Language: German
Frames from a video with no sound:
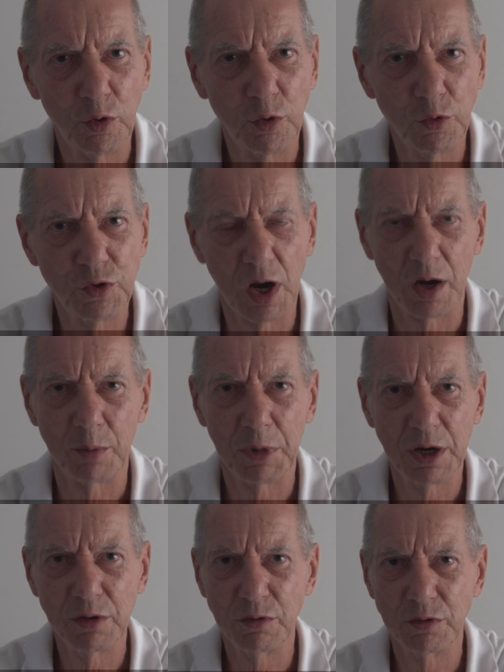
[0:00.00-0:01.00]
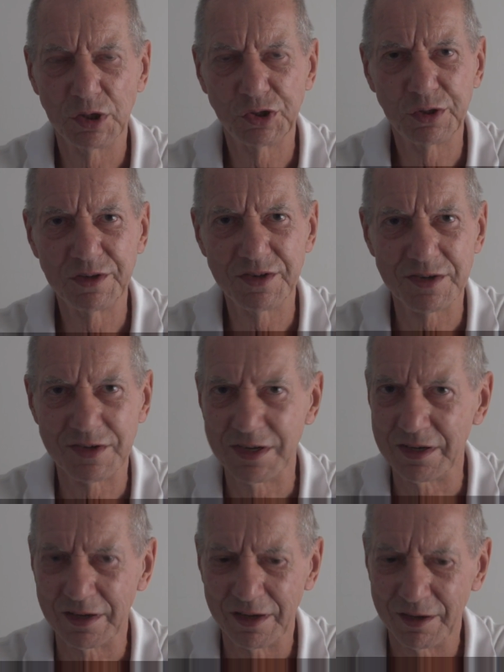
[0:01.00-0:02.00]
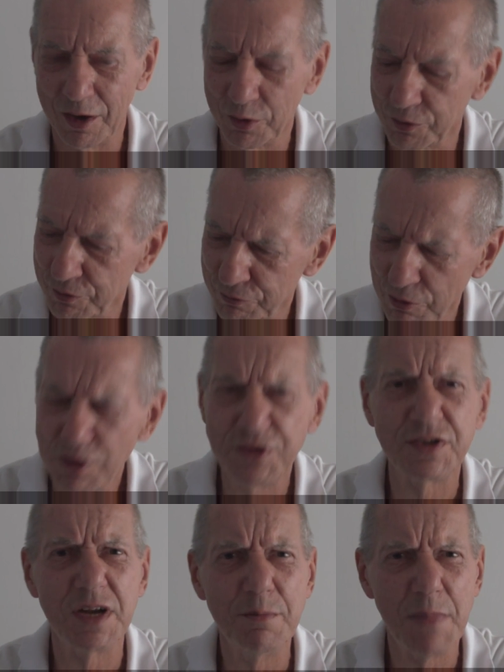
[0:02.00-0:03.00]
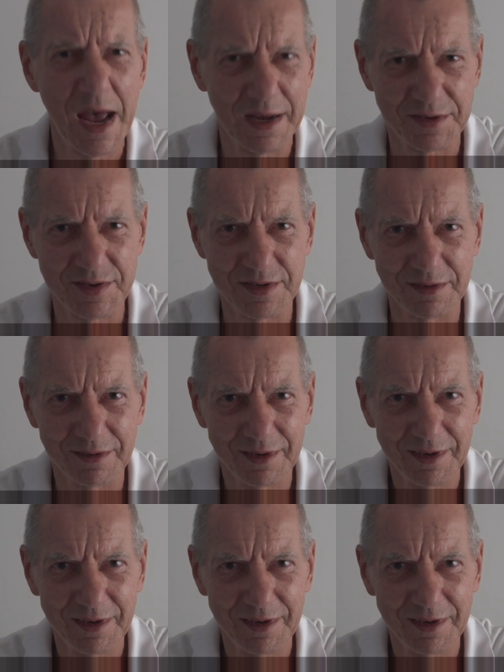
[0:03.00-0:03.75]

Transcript: Und dabei unterstütze ich sie aus vollstem Herzen.